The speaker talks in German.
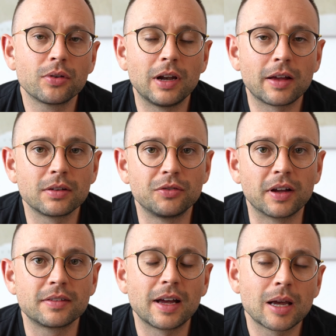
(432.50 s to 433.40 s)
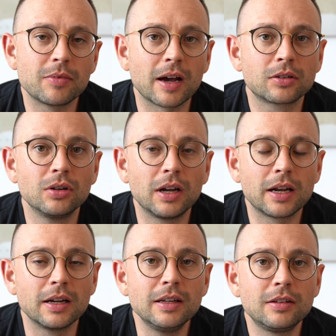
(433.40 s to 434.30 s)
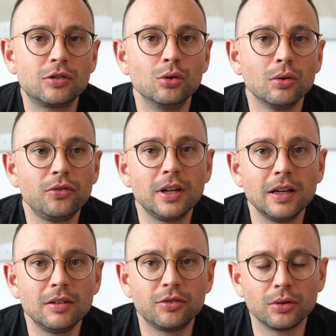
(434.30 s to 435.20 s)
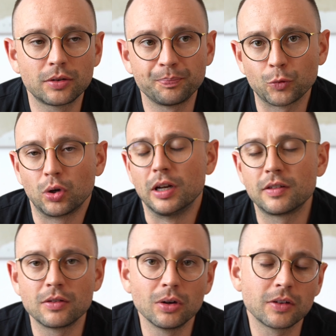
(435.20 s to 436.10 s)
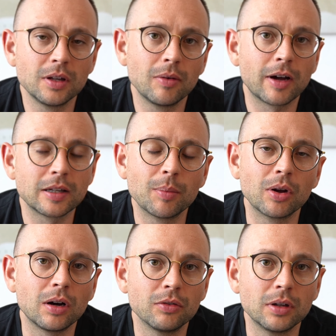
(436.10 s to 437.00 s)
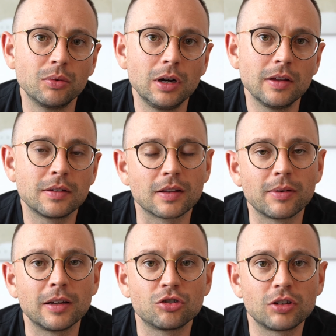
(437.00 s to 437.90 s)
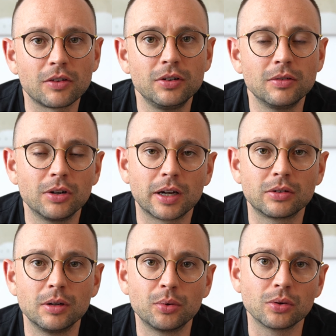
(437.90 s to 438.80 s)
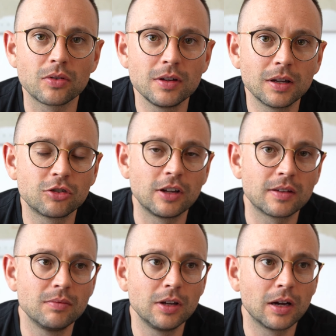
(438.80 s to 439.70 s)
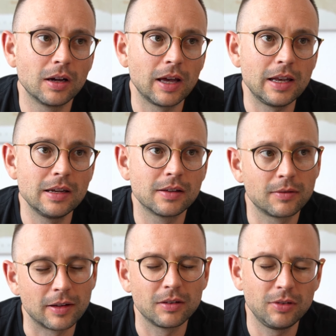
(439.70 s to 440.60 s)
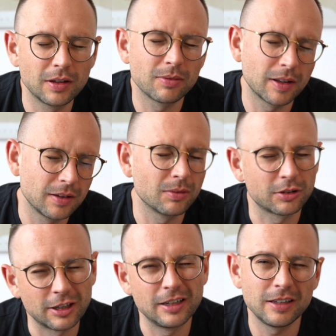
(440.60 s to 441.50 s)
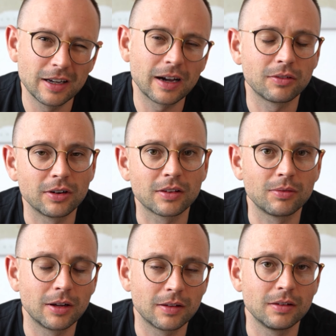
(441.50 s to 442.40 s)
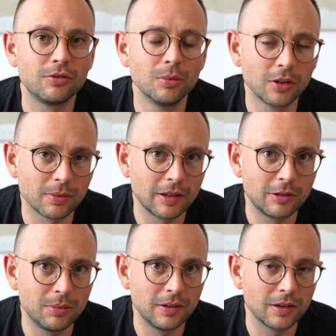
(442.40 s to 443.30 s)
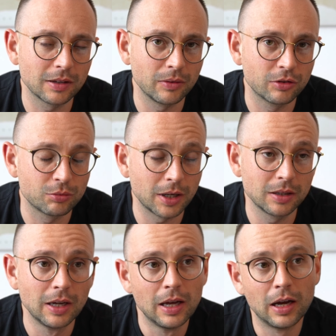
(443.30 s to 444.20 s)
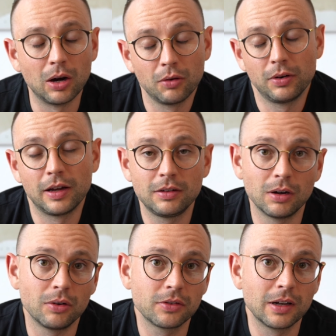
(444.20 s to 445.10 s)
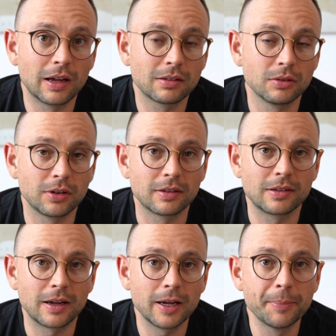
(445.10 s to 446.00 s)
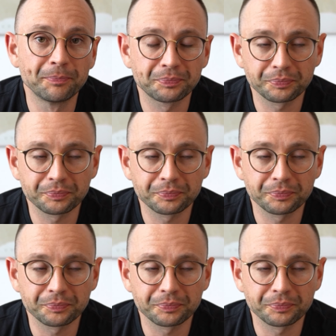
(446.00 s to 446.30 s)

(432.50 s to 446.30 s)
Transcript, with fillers: The Last of Us, da gibt es aktuell leider nicht so viele Infos oder nichts Neues. Wir warten immer noch auf den Release der zweiten Staffel, wird aktuell produziert, schätzen wir Ende 2024, wahrscheinlich eher Anfang 2025. Bin ich sehr drauf gespannt, auch vielleicht auf The Last of Us 3.